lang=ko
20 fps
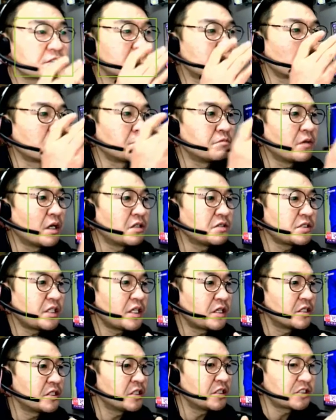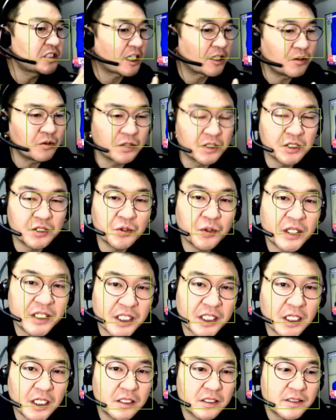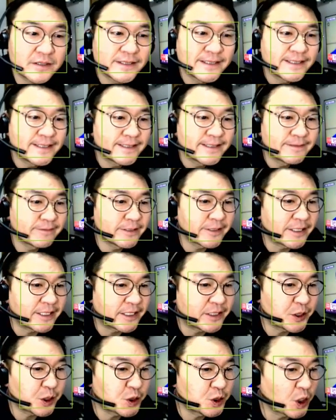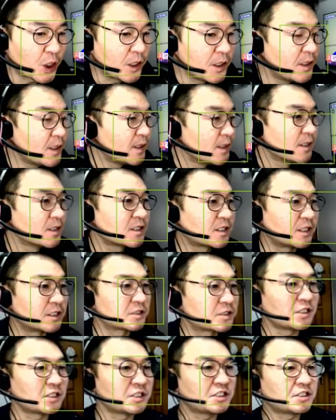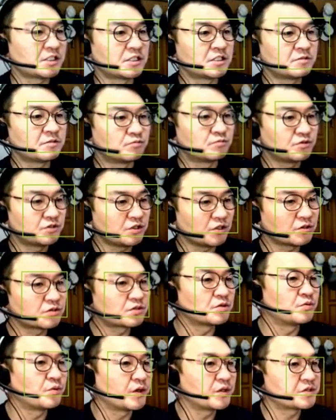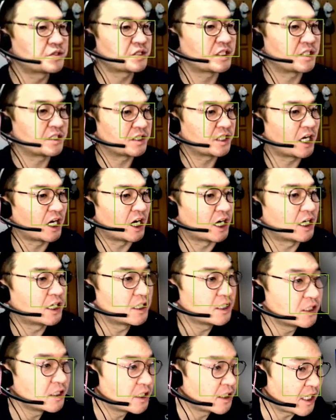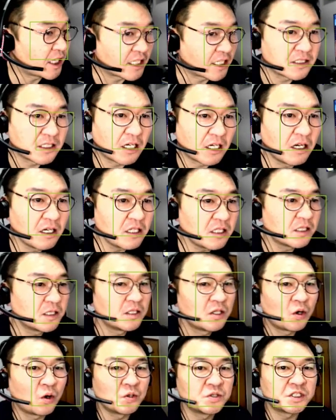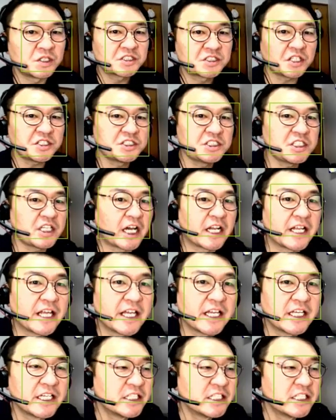증명되어 있는 자료를 이용한다. 무슨 말인지 아시겠죠? 그래서 이거는 무조건 외우셔야 된다 라는 걸 오늘 첫 시간에